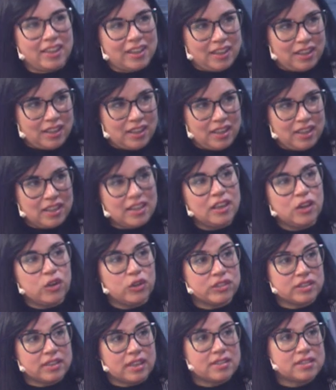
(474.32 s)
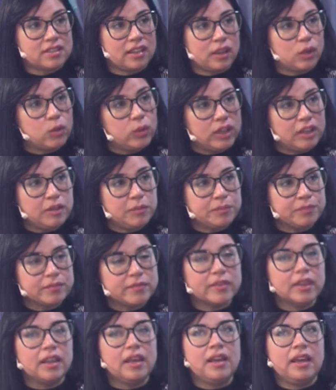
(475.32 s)
de DNI y mm. constancia de Quil.
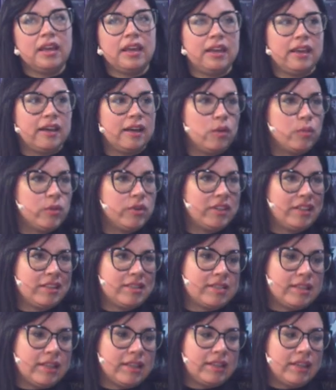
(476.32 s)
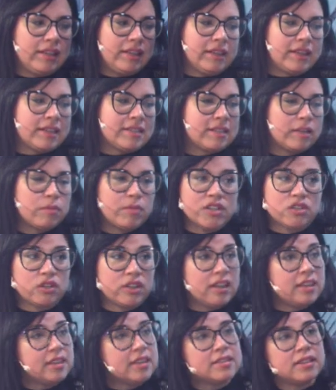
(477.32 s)
Eh, como te decía, tienen que ser
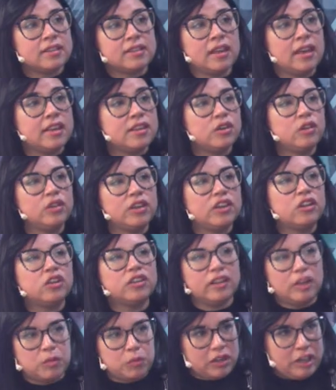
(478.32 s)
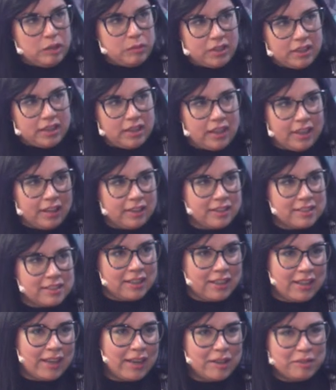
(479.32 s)
mayores de 16 años y no tenemos límite de edad,
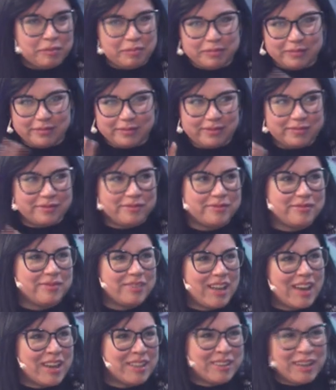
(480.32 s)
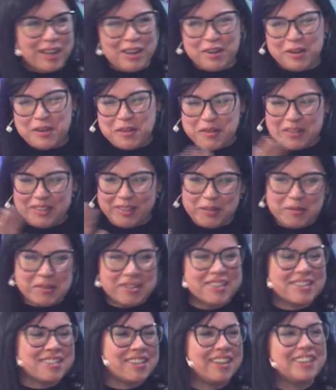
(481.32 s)
que hasta los
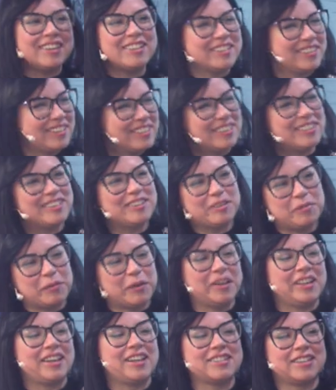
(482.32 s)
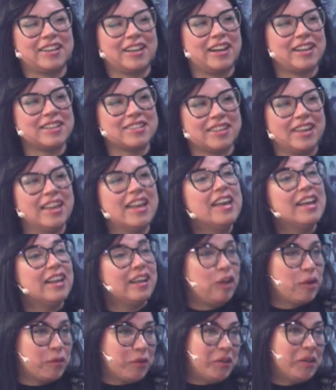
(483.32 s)
99, 100 puedan mm. acercarse.
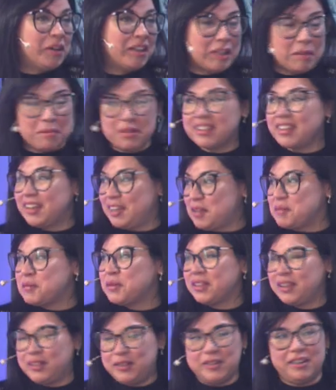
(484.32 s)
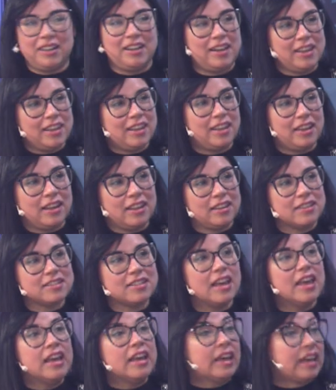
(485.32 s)
Lo bueno es que también tenemos de todas las edades
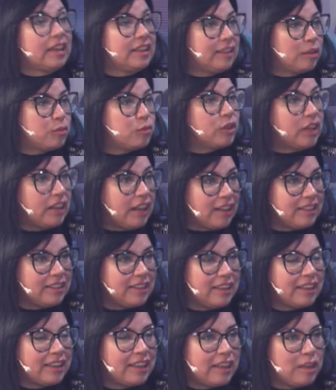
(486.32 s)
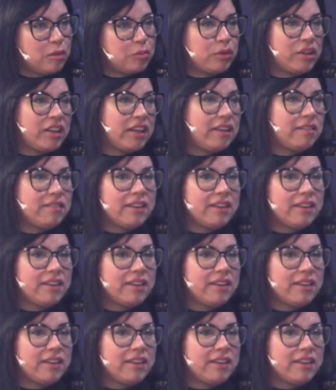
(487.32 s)
gente muy grande que por ahí